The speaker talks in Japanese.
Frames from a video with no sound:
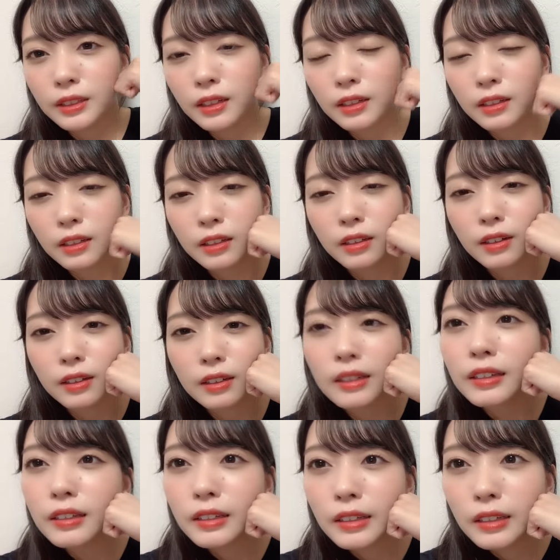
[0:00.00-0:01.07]
れないから
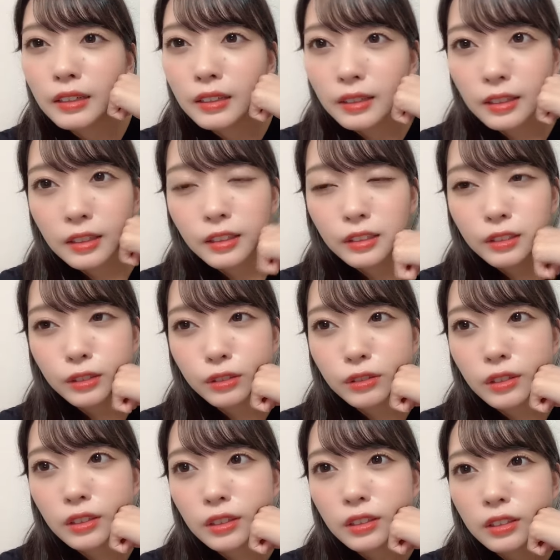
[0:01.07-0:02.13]

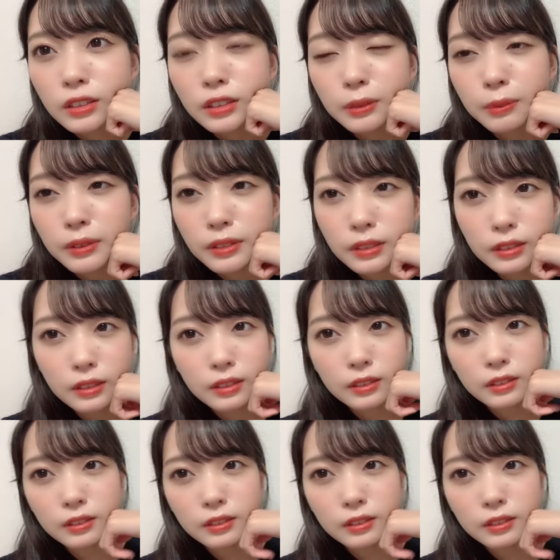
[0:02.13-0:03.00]
17日までに